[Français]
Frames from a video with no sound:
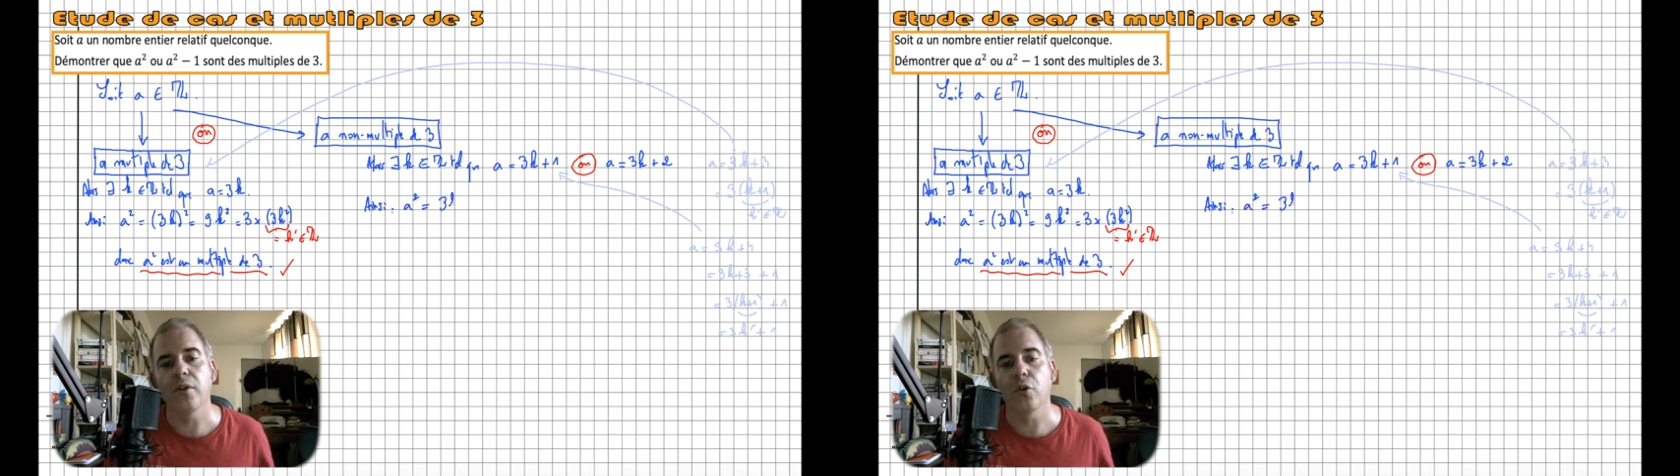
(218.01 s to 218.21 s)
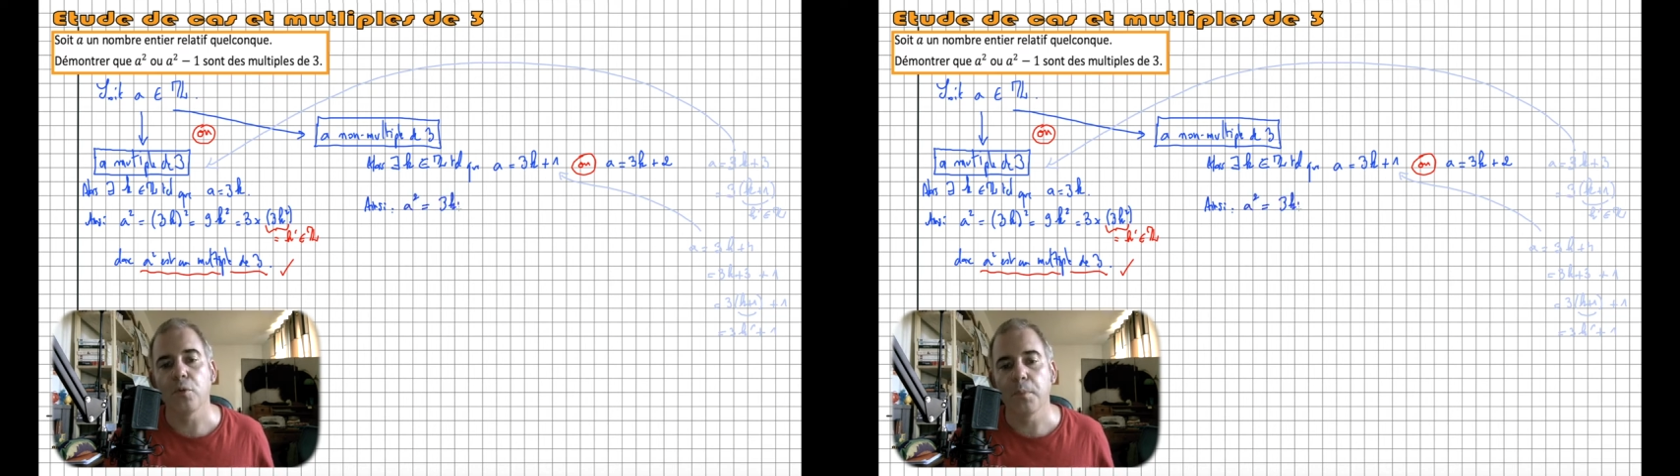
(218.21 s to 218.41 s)

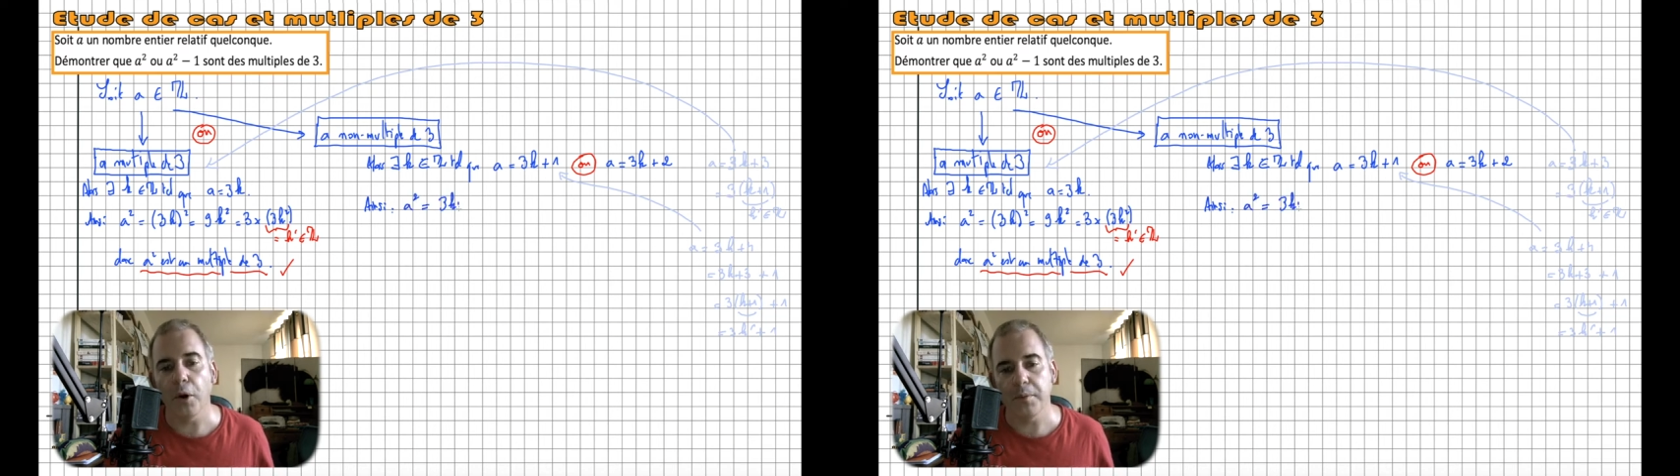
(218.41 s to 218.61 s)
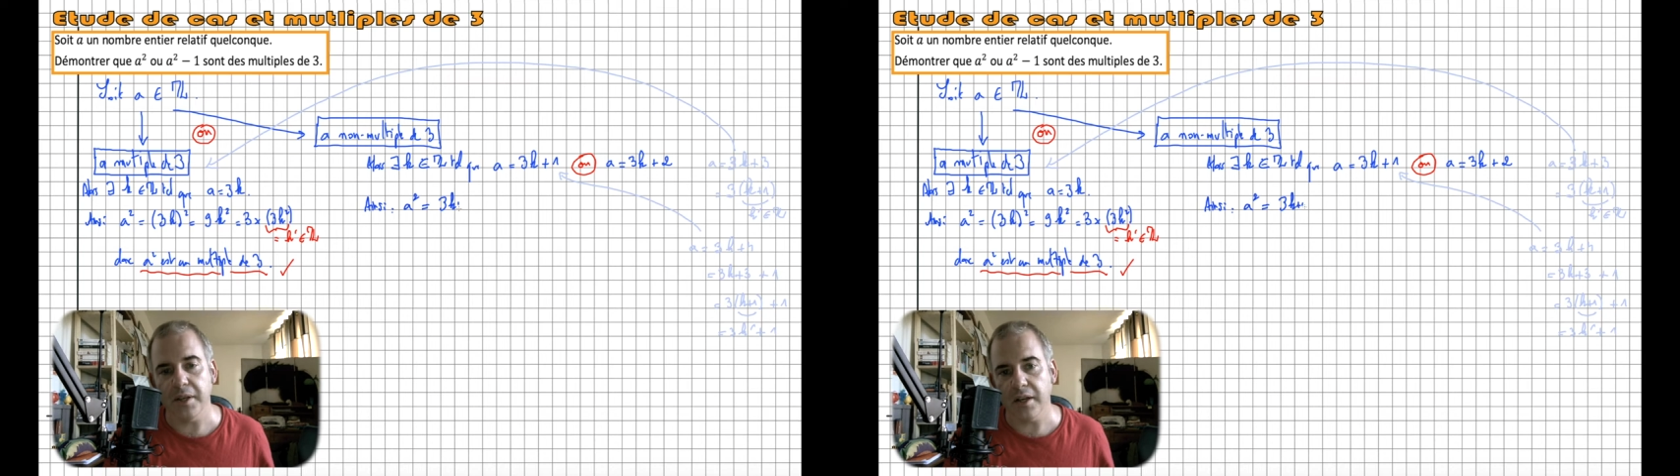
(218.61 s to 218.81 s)
dans le
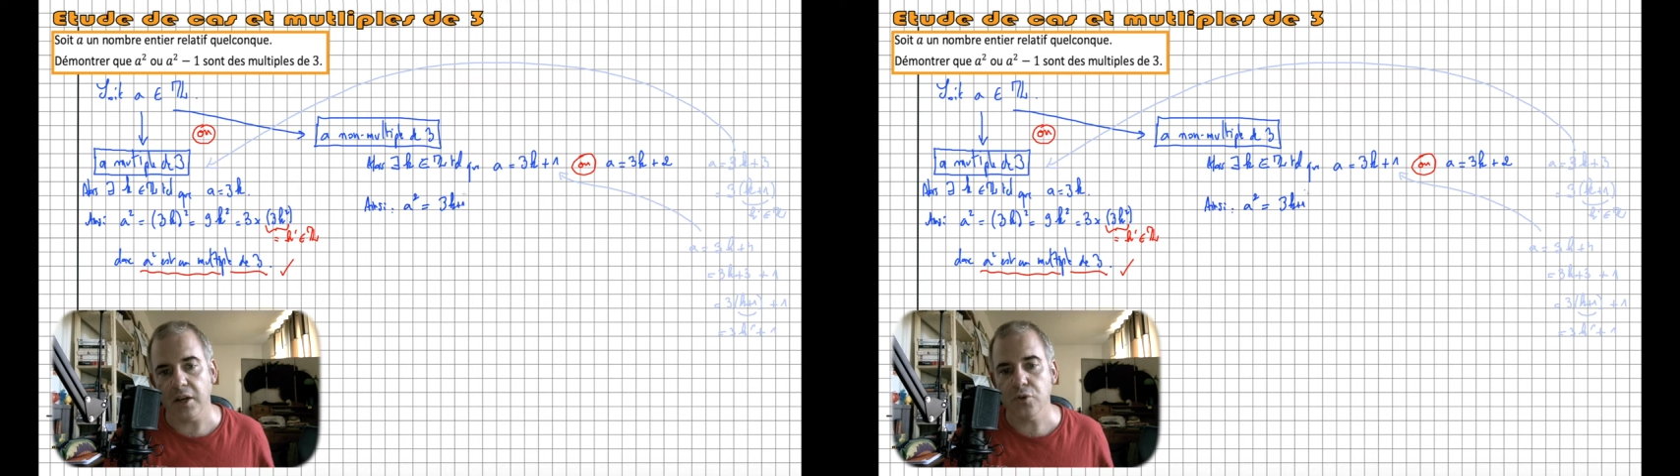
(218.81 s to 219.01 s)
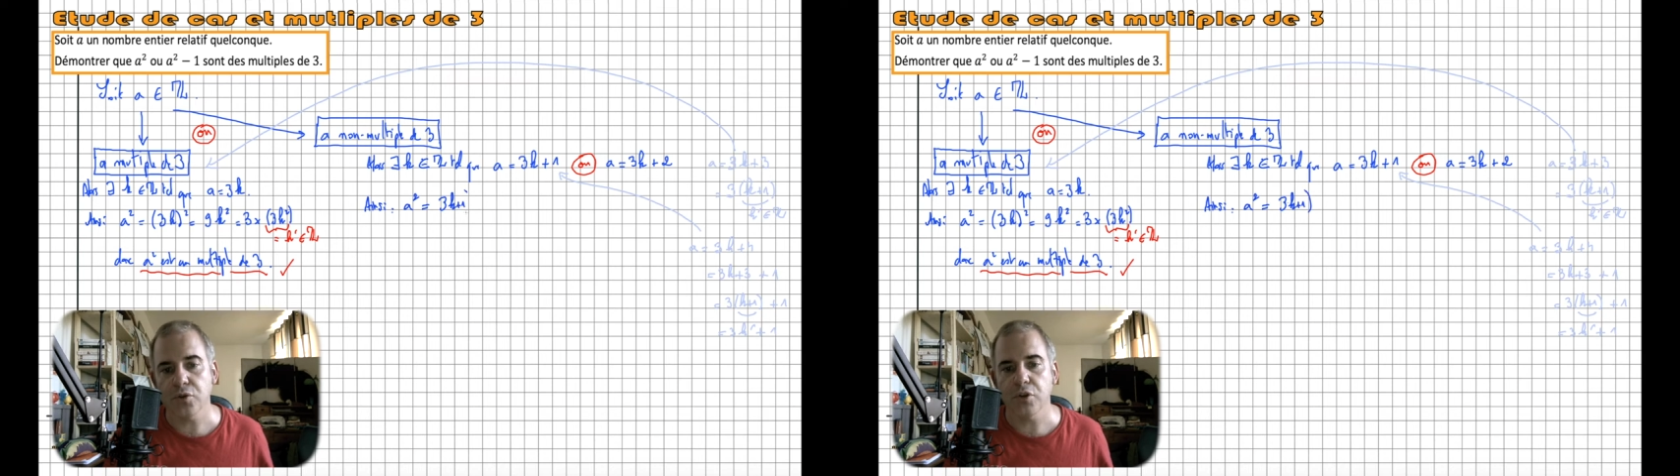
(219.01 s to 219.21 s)
premier cas
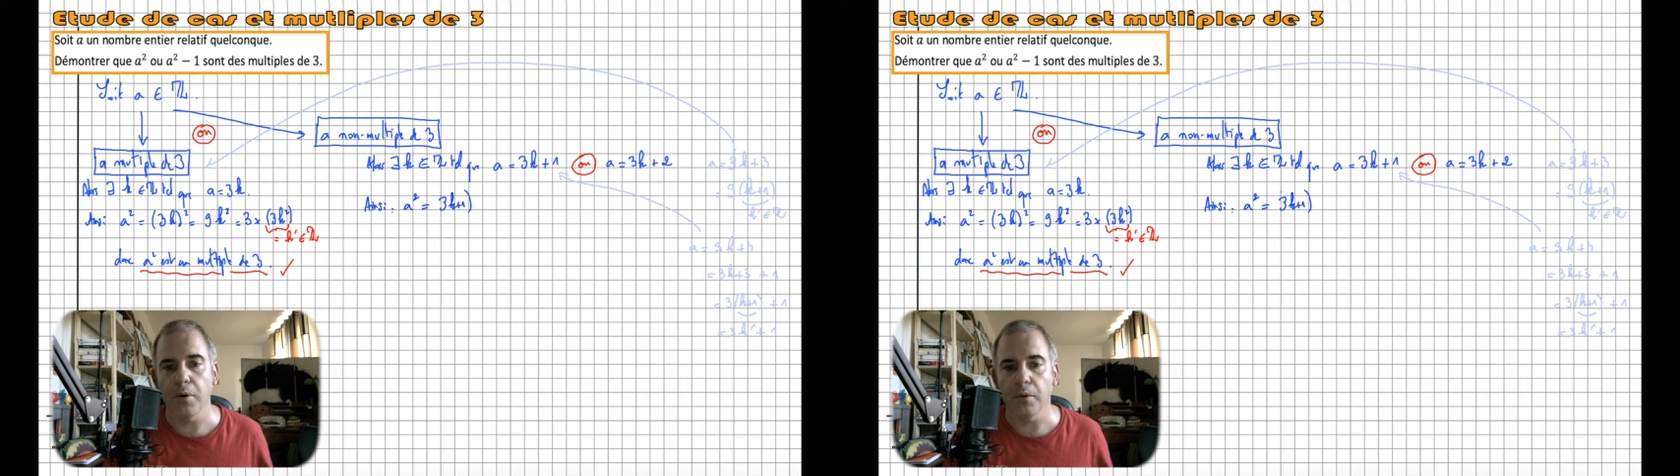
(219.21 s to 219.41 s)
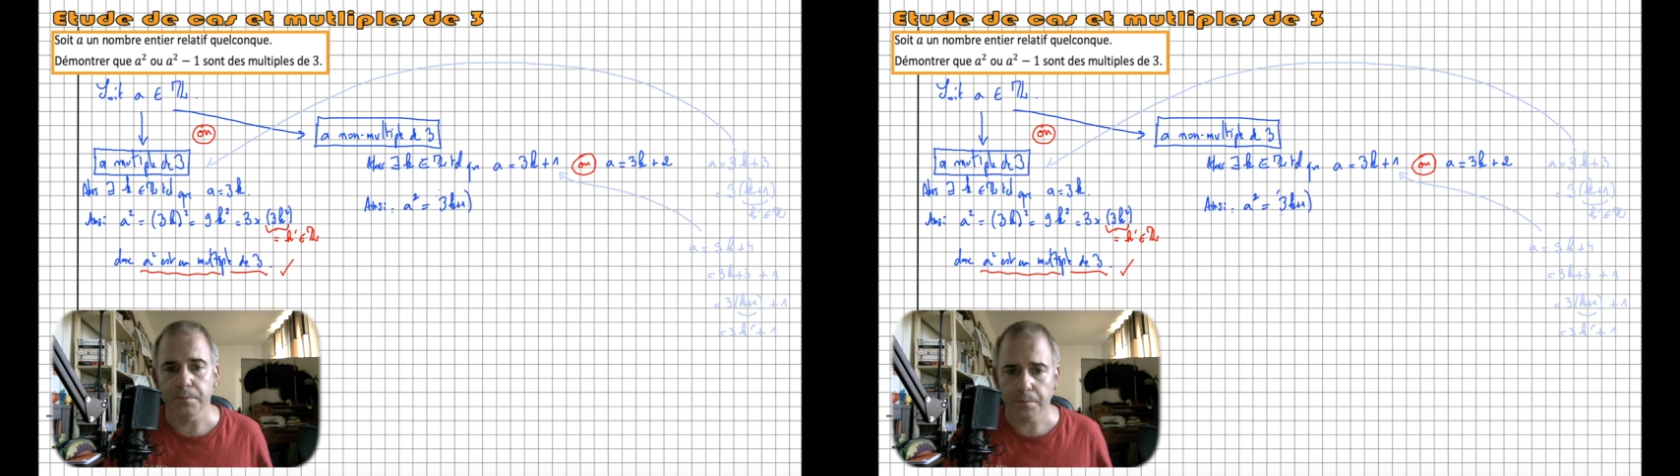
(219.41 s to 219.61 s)
justement